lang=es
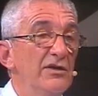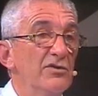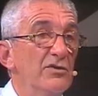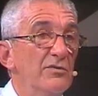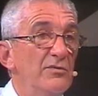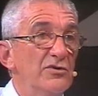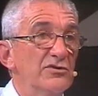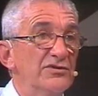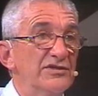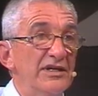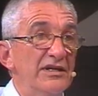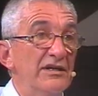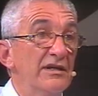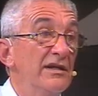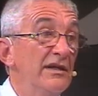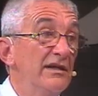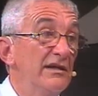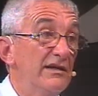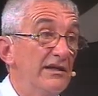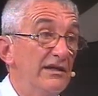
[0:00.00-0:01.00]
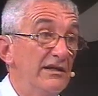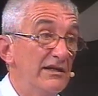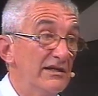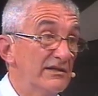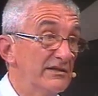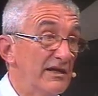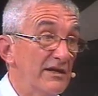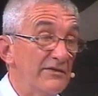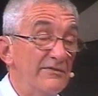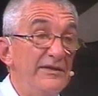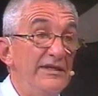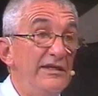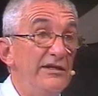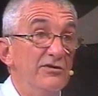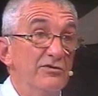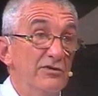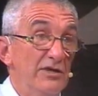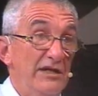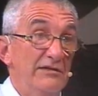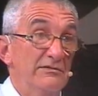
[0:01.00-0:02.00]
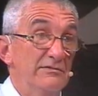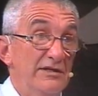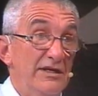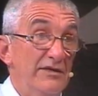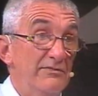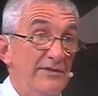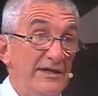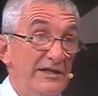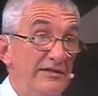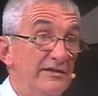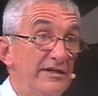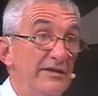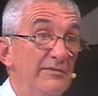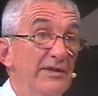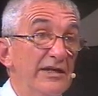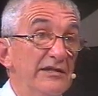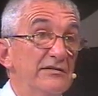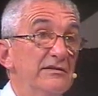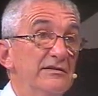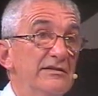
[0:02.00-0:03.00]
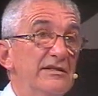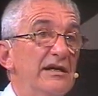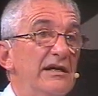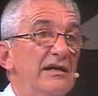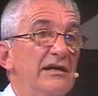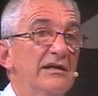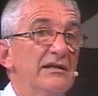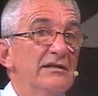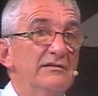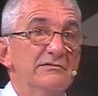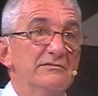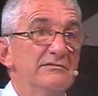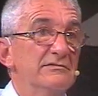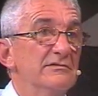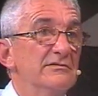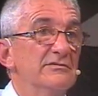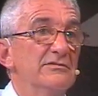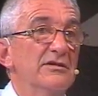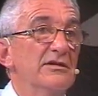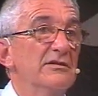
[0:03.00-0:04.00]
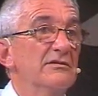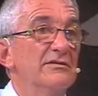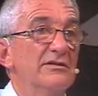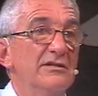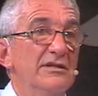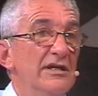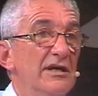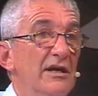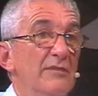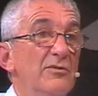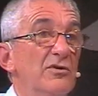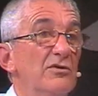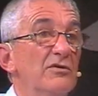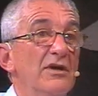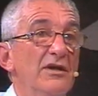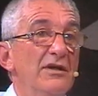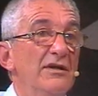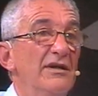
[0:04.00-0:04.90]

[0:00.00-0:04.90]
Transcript: como ser el atavío, la, vestimenta, eh, digamos,